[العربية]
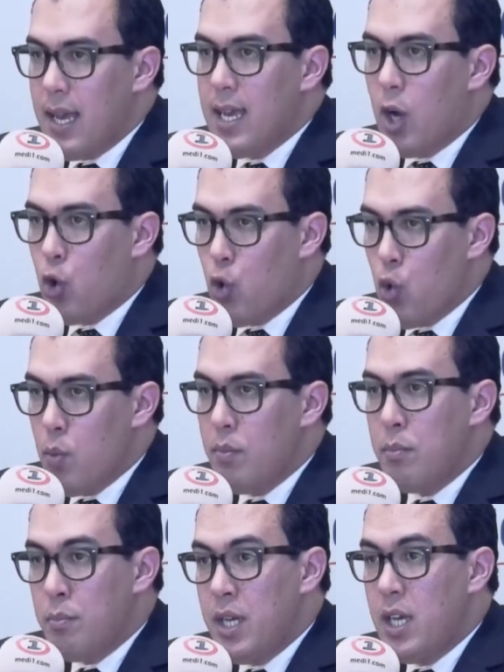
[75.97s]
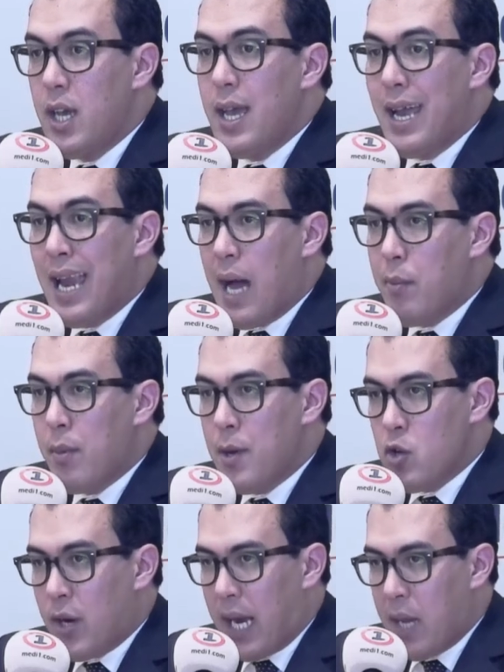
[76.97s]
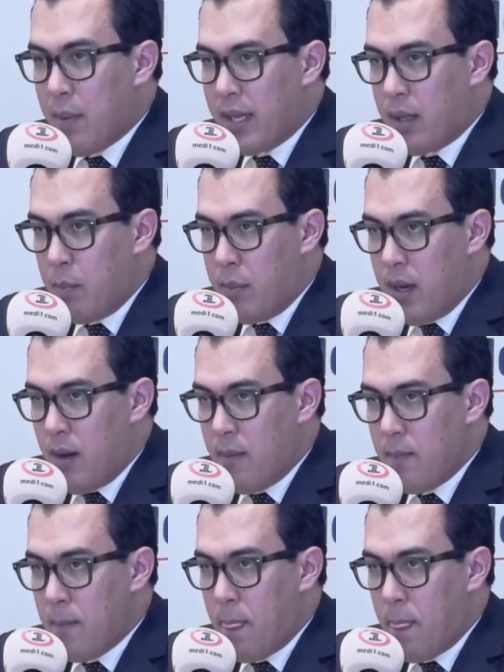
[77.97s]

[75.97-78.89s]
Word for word: يقوم بالامر باجراء خبره طبيه